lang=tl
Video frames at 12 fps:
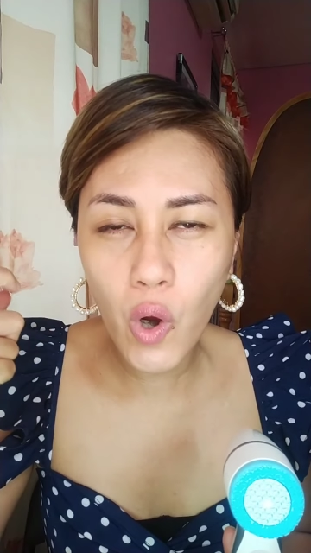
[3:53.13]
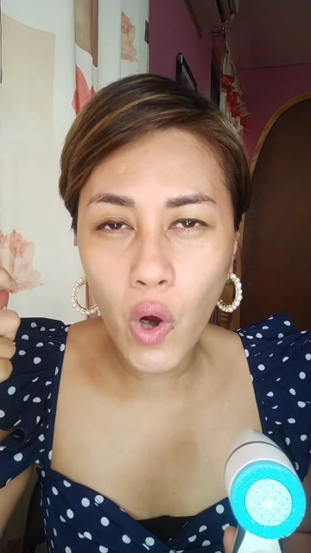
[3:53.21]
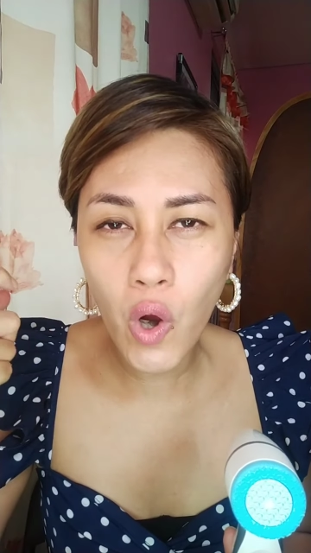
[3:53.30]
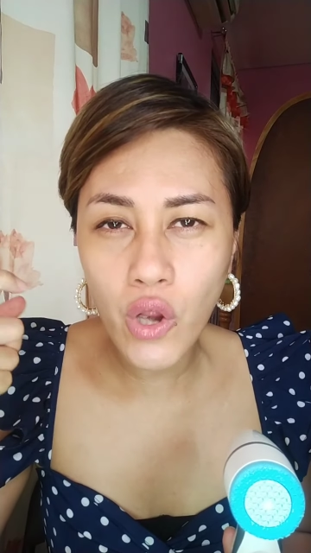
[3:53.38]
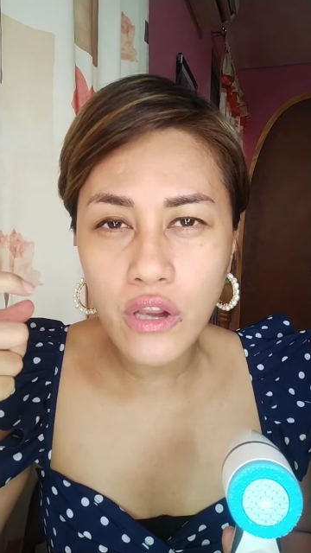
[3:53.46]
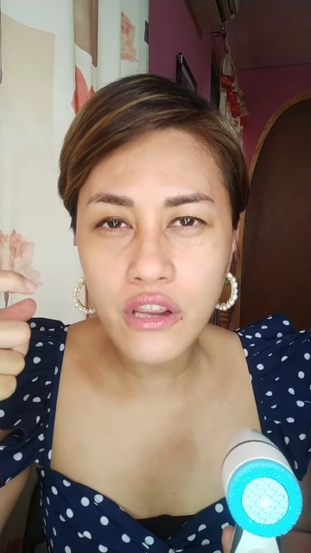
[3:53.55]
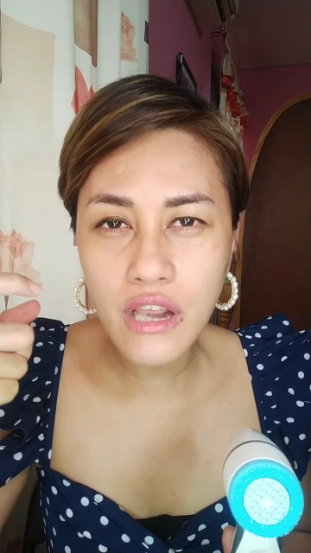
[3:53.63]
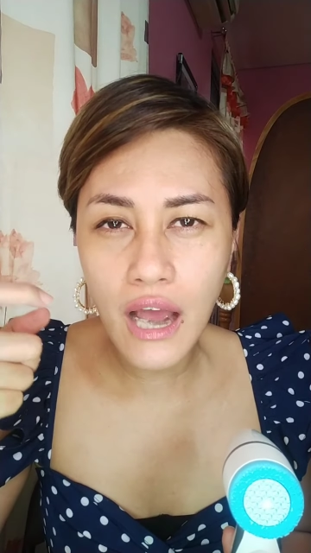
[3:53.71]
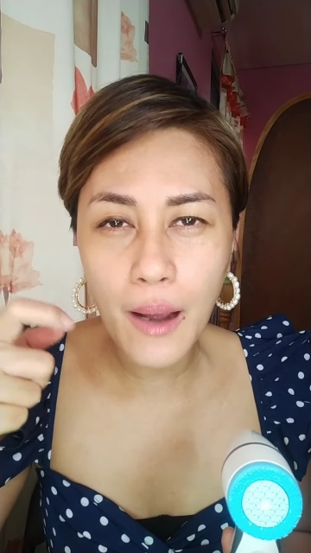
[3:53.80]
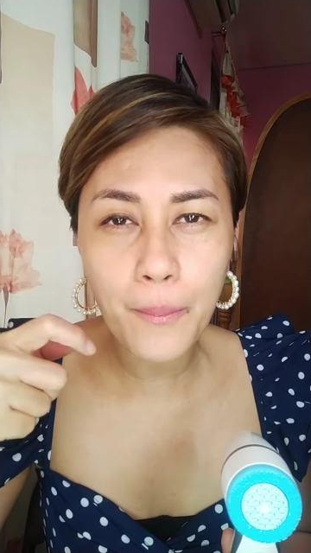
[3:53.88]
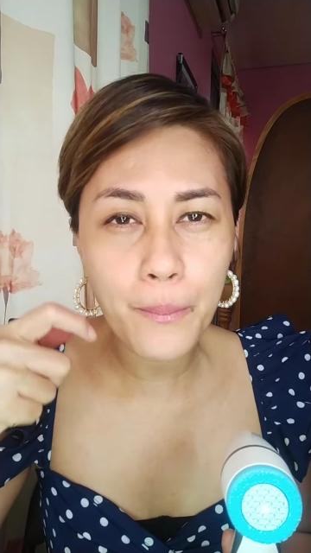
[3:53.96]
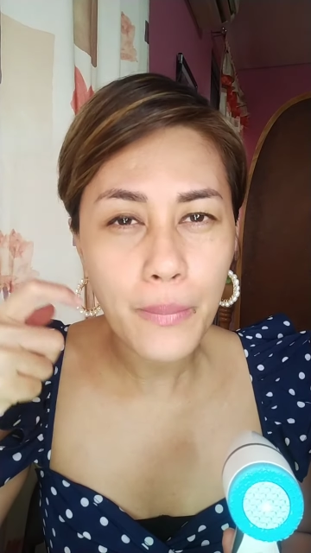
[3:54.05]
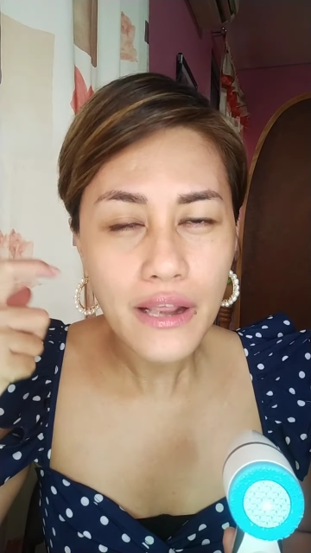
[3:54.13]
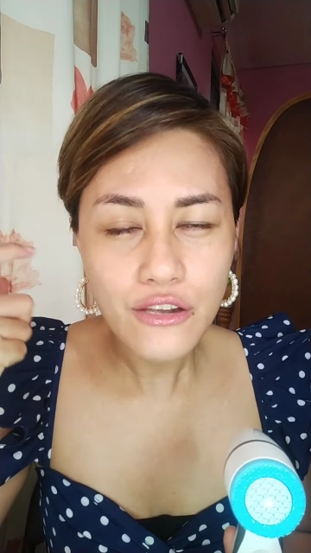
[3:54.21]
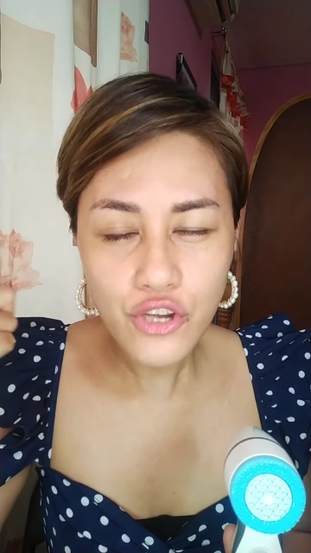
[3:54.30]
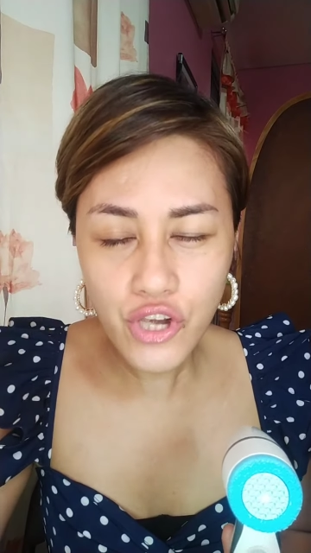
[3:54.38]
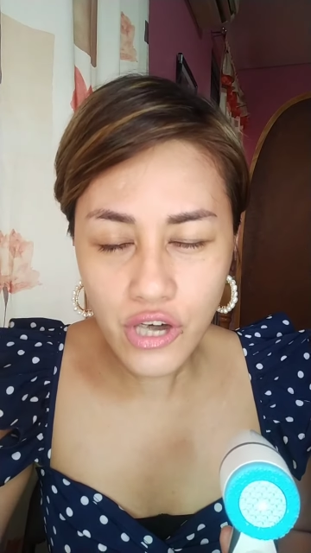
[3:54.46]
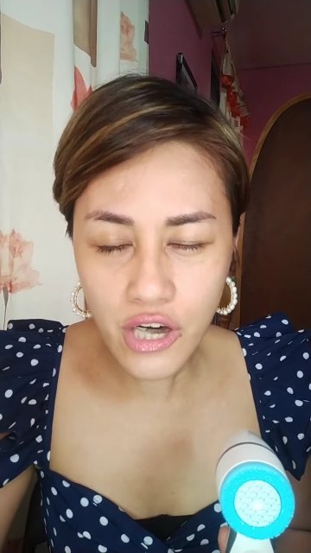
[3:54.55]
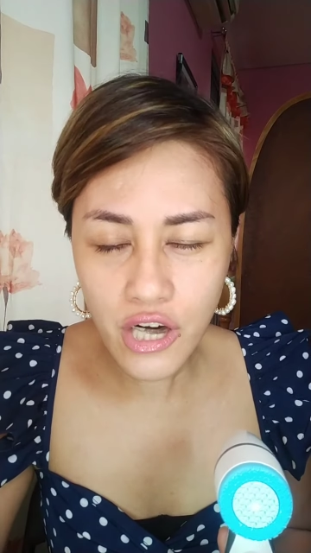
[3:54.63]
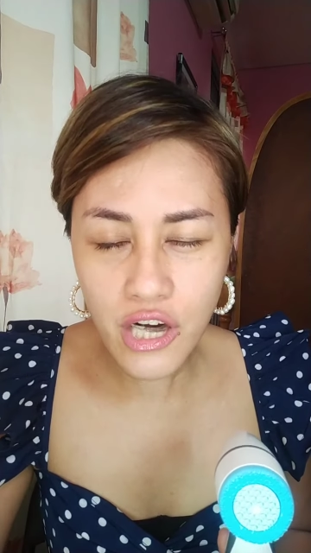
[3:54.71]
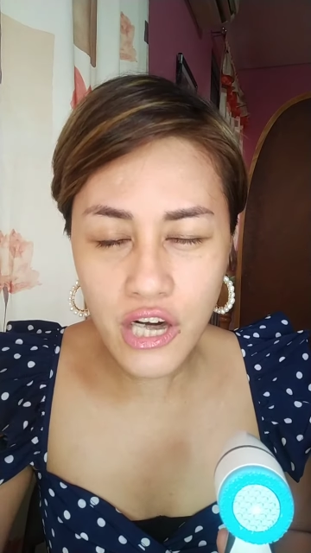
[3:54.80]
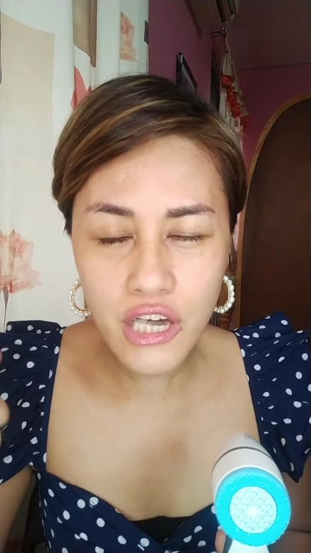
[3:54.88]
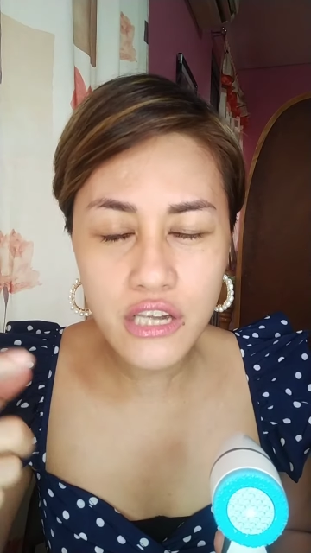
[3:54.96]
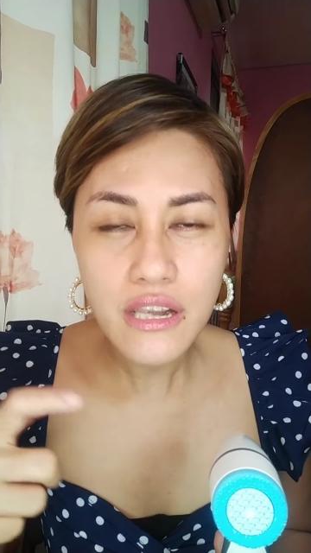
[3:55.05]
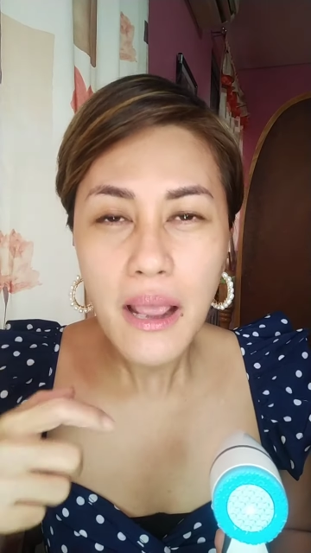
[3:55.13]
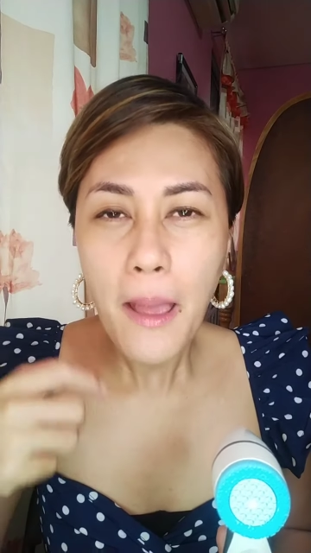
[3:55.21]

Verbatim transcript: all the dirt,